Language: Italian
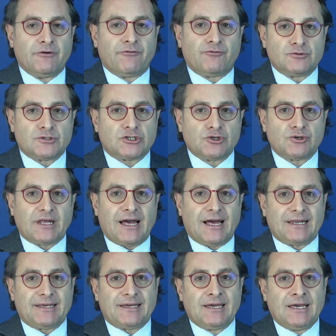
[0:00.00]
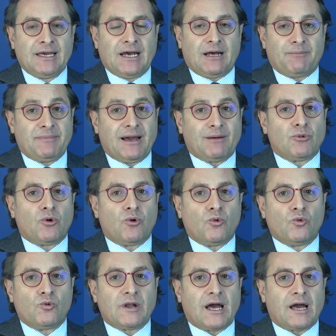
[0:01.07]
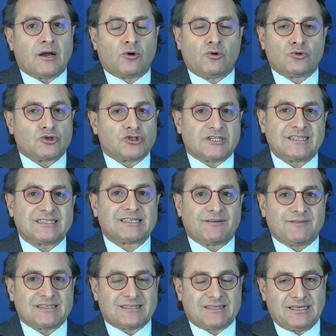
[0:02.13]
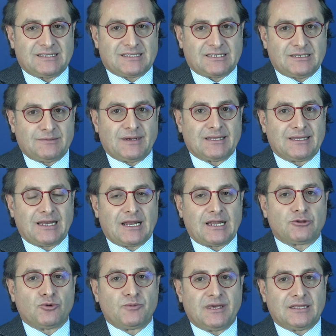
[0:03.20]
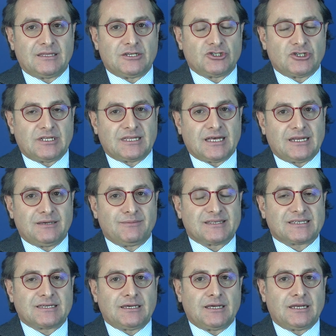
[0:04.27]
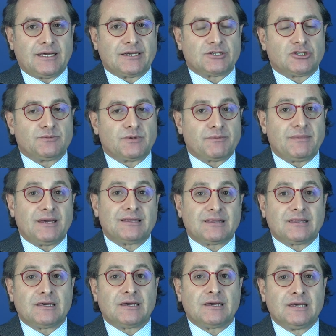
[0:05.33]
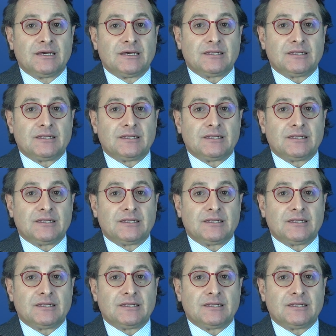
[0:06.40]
funzionali, abbiamo una conoscenza vastissima dell'anatomia dei genitali maschili che ci permette